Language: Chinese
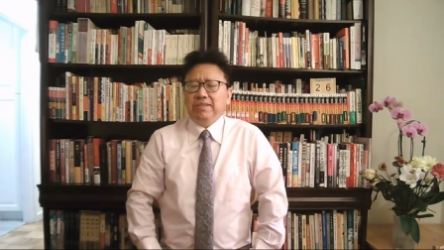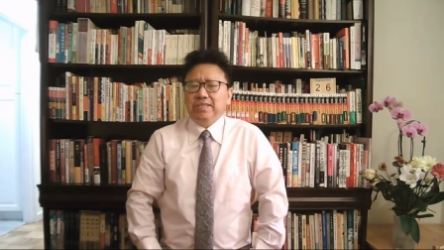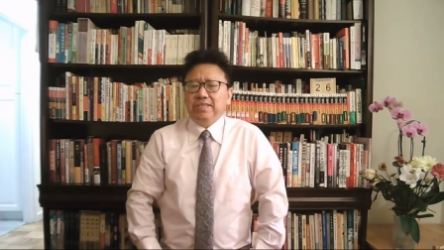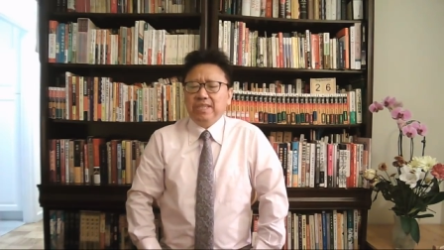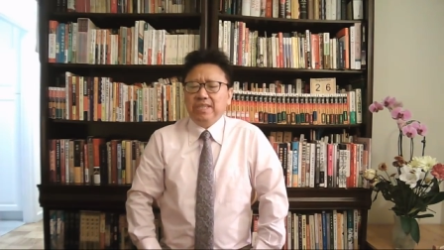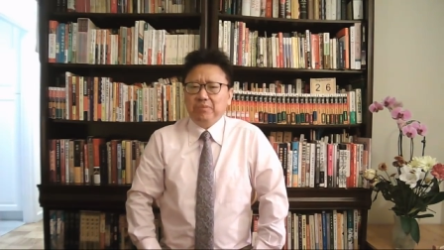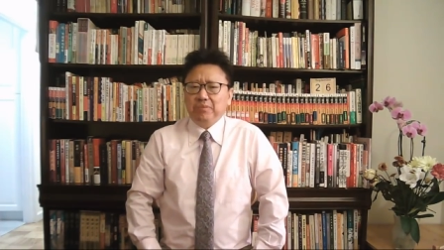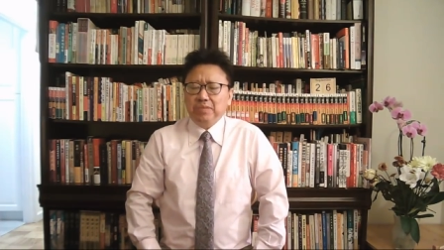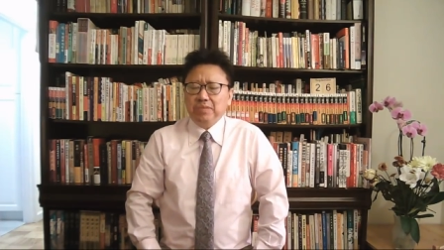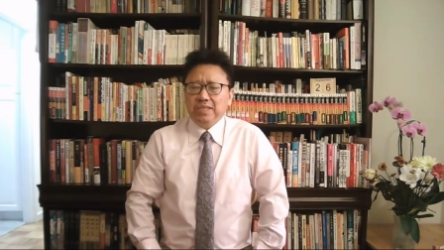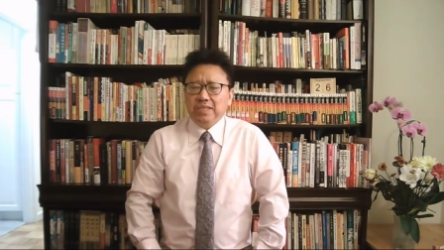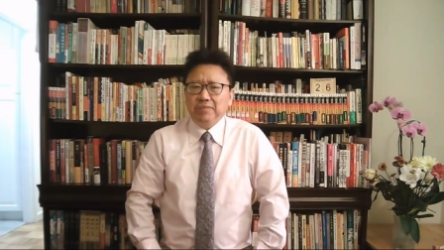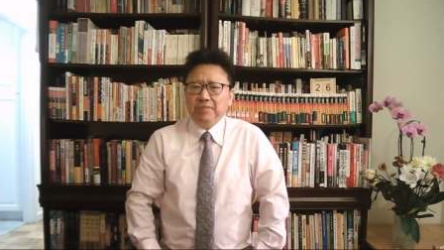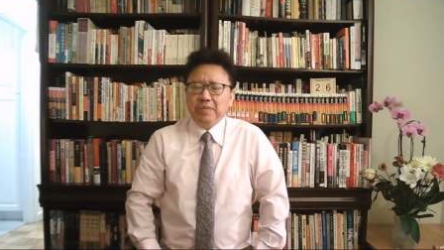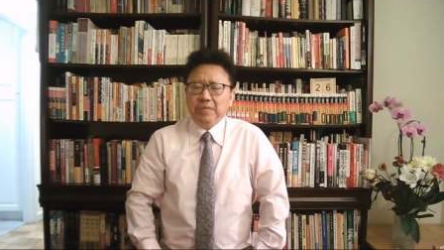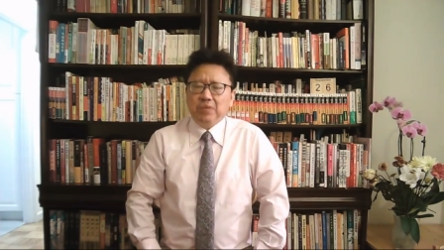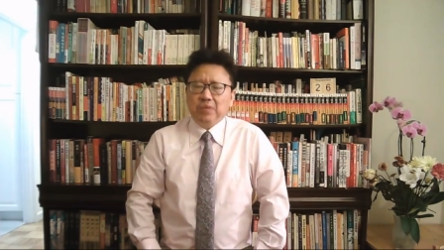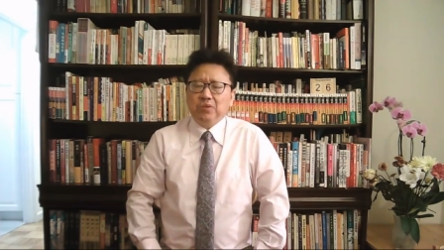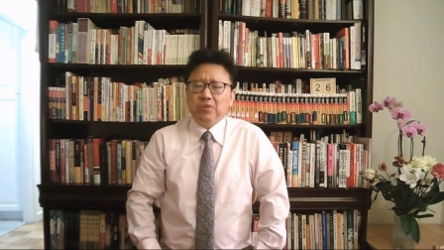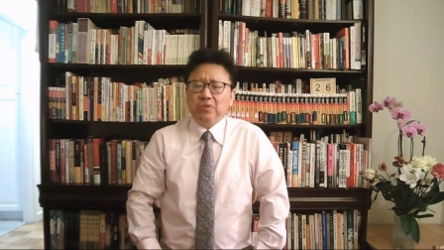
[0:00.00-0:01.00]
而且也不提
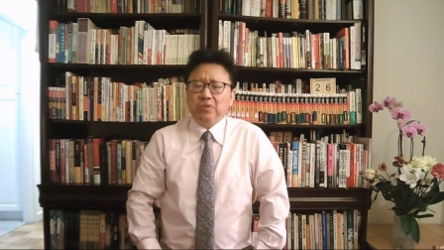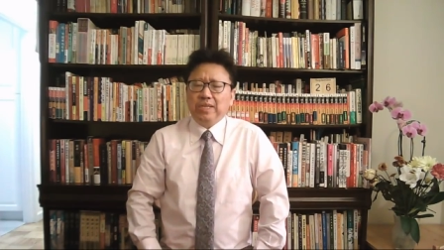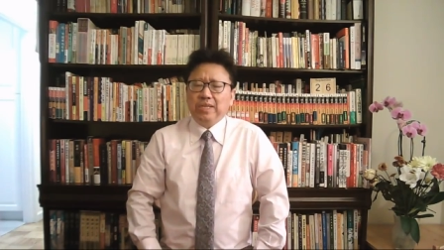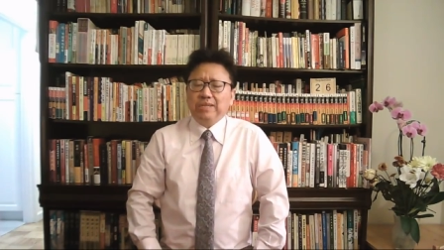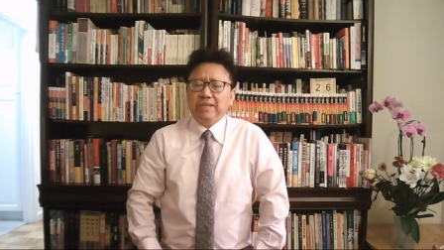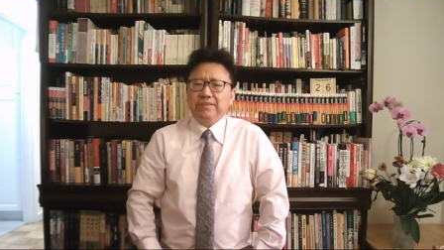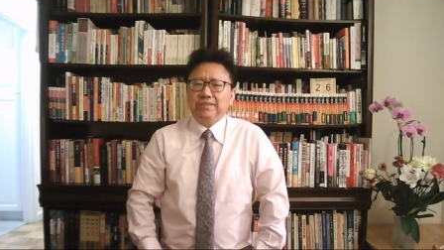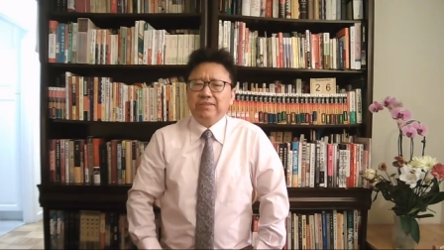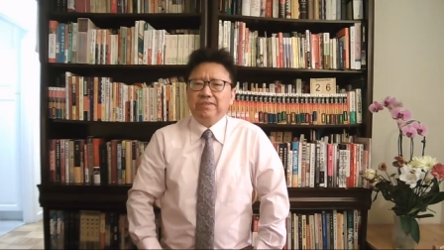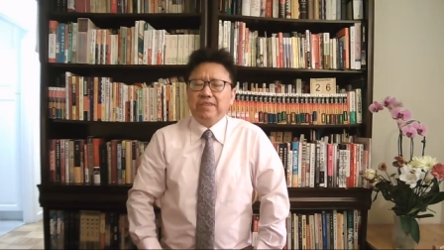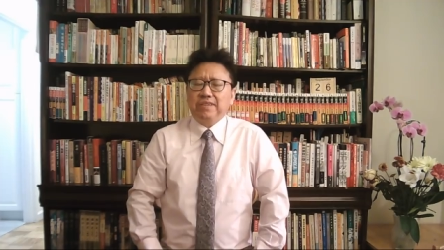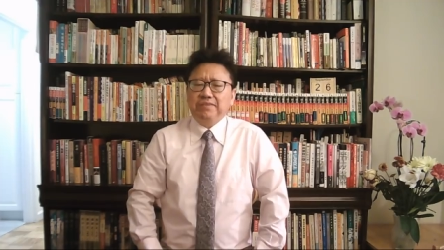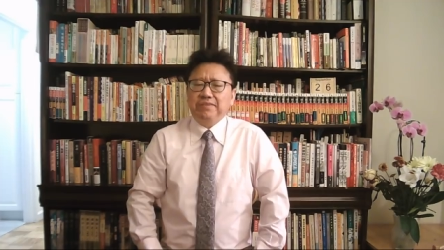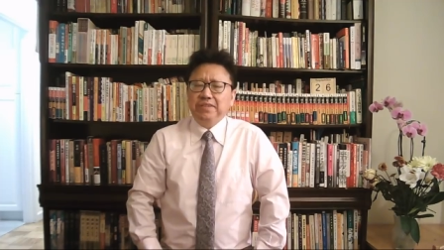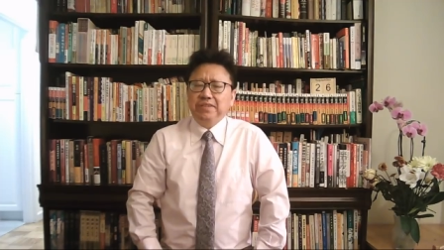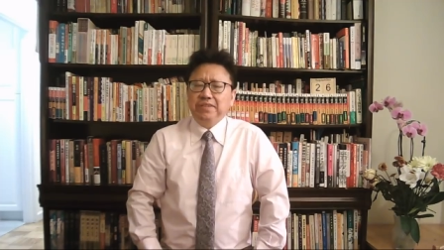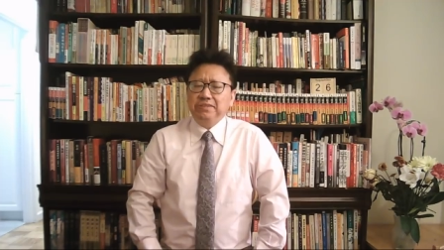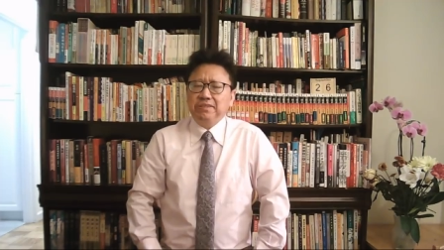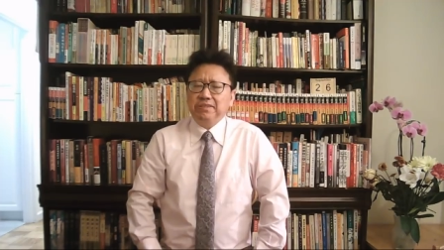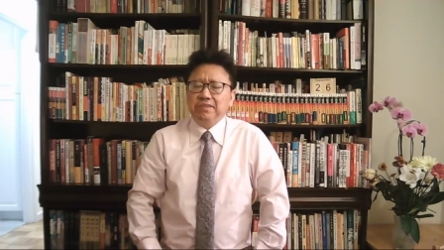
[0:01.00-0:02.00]
美国对他的制裁
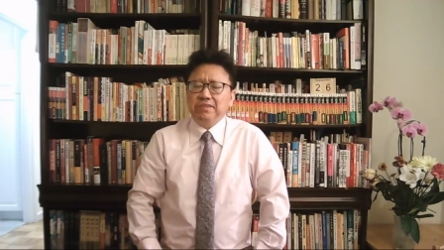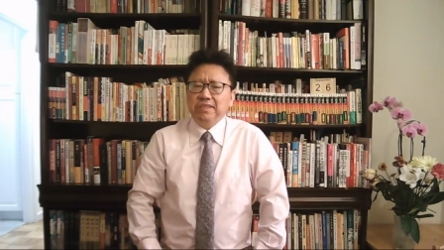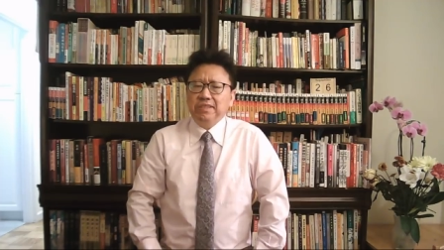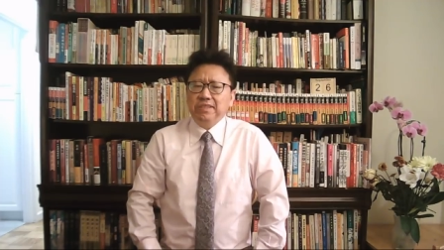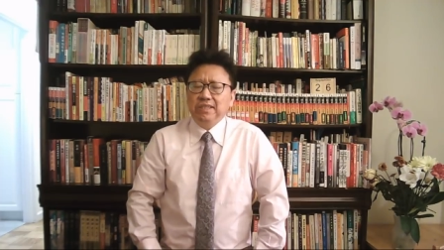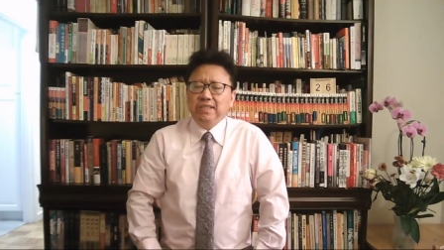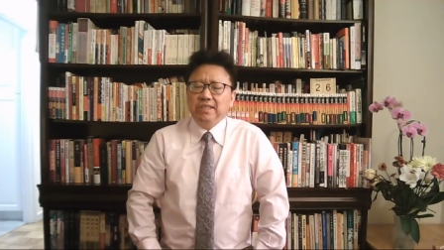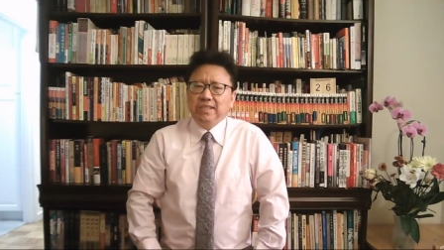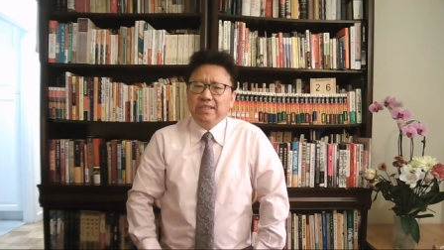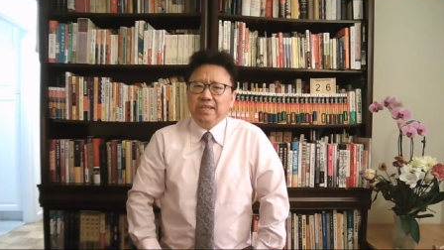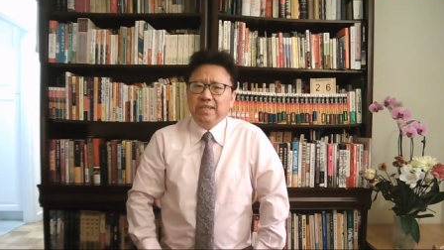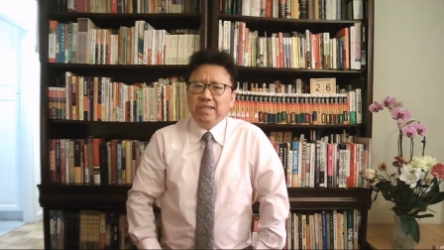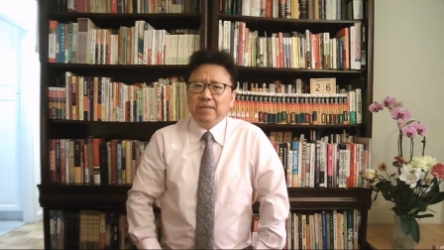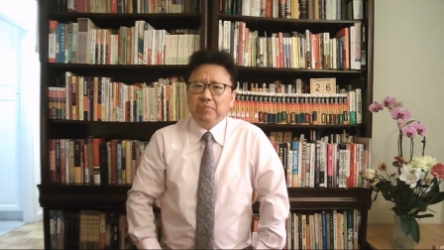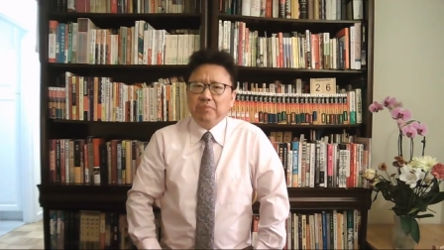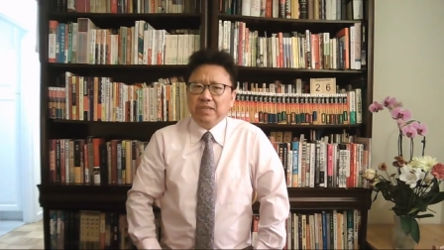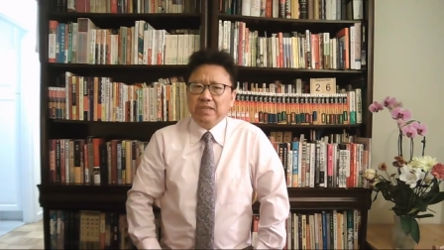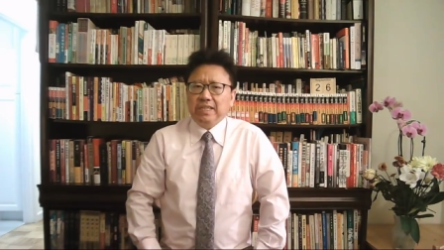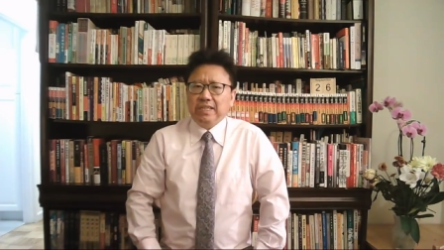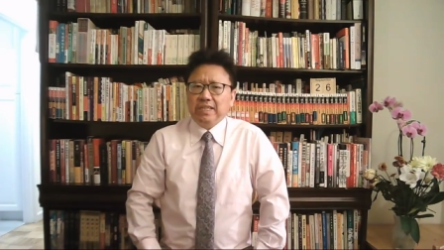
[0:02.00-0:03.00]
方式，啊，
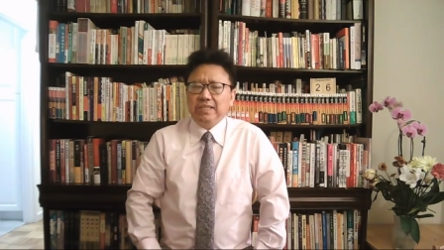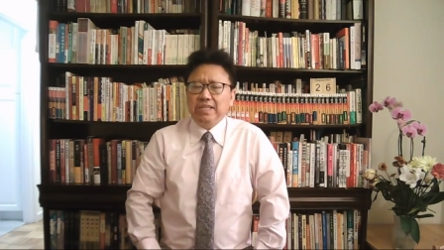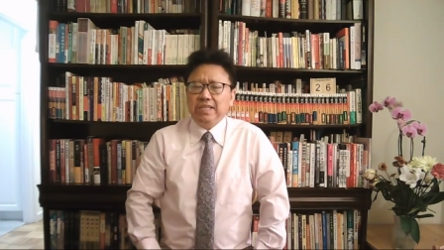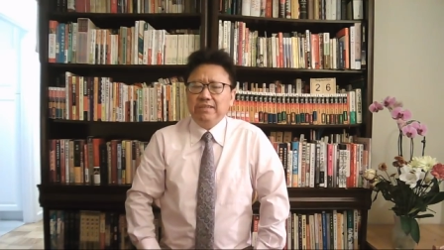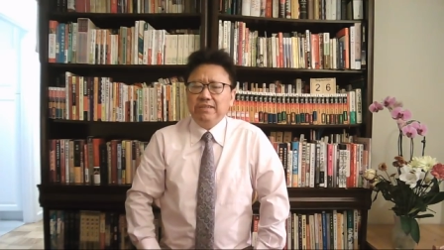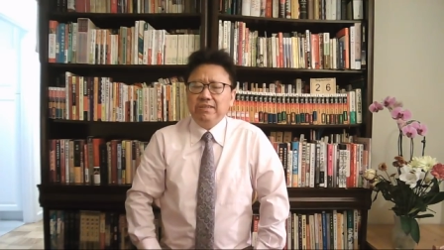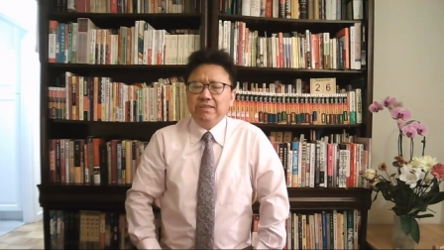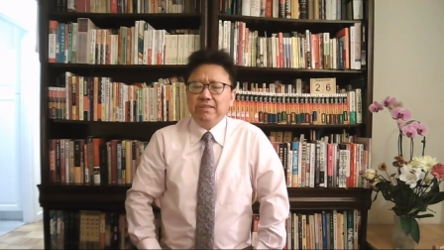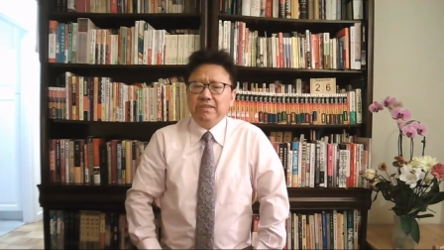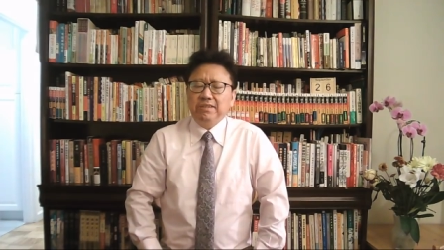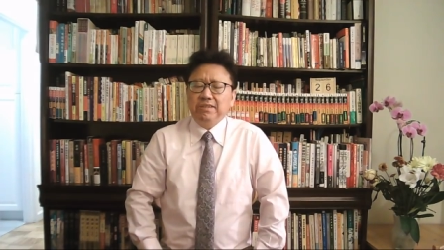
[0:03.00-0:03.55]
不给他签证，